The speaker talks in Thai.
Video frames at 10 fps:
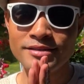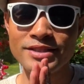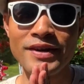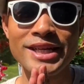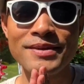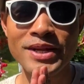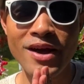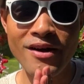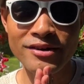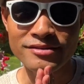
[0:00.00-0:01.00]
สวัสดีพี่
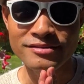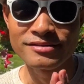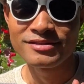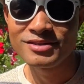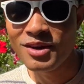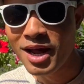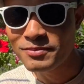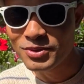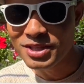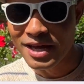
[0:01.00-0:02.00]
น้องตอนรับ
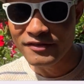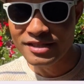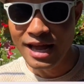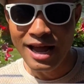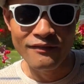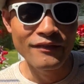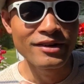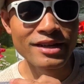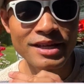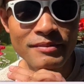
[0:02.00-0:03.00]
สู่สารวิสาวัน
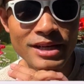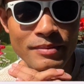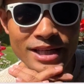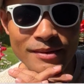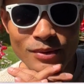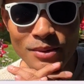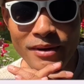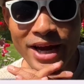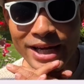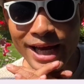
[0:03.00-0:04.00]
นี้ไม่ได้ไปเก็บผล
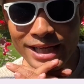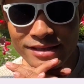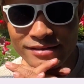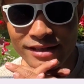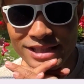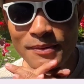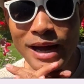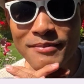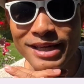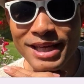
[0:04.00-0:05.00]
ไม้นะแต่จะพา
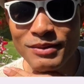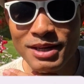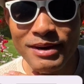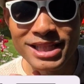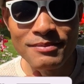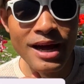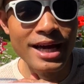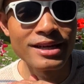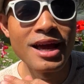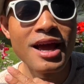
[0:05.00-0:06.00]
ไปเก็บผลไม้ที่บ้าน
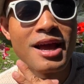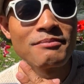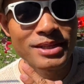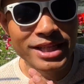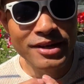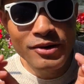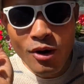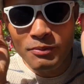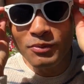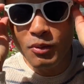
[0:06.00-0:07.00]
ไม่จะได้ด้วยนะ
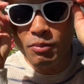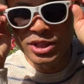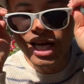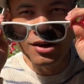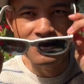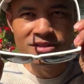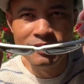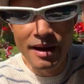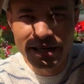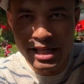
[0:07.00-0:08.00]
พ่อมือเจ้าส
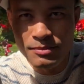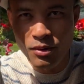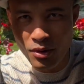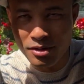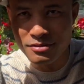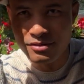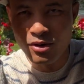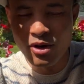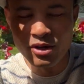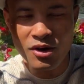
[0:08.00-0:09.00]
บายดีกันบ่
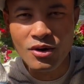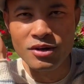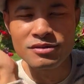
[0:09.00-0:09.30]
ค่อยก็